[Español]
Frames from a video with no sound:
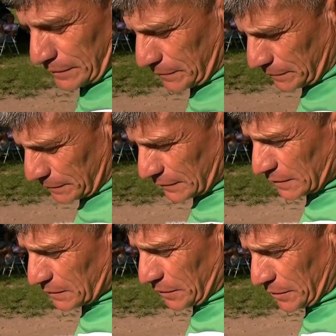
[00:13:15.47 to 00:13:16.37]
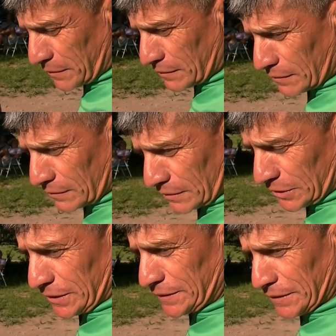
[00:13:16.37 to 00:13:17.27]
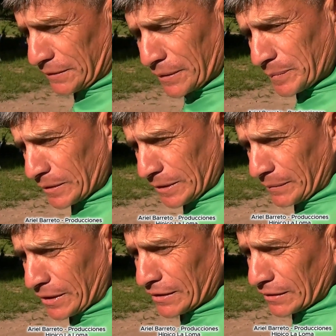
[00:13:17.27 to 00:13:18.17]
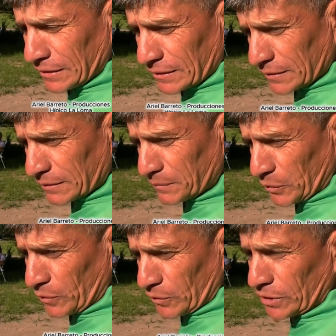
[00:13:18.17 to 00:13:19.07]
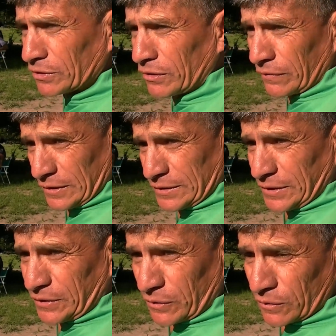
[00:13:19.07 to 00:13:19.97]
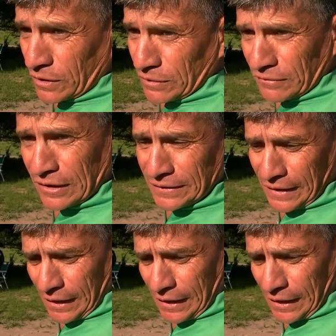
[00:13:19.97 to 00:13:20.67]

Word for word: las pilchas para correr. sí, sí, no hay problema. Eh, muy contento, lo felicito, ganó una linda